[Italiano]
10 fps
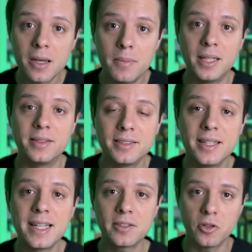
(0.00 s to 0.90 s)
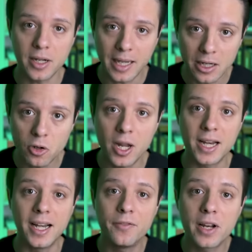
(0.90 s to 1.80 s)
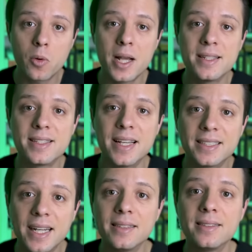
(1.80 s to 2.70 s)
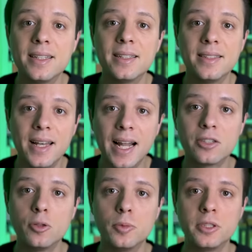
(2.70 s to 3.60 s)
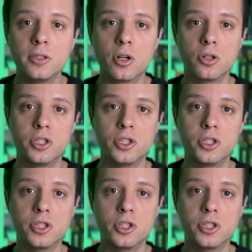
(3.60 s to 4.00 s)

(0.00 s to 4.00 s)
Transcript: Finalmente si riescono a calcolare le frequenze esatte dell'atomo di